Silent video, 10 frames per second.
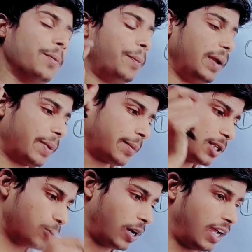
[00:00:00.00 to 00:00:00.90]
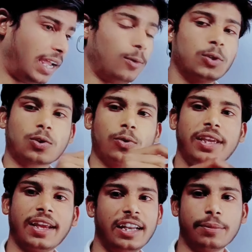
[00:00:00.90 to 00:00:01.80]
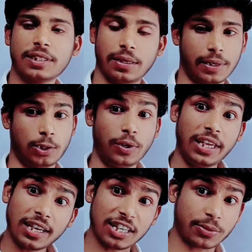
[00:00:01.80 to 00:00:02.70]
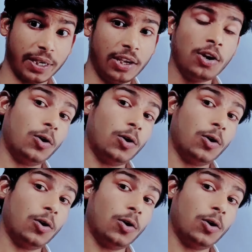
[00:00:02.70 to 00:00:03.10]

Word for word: पेपर में जो आया है उसको ही हेडिंग में जमा दो इंग्लिश में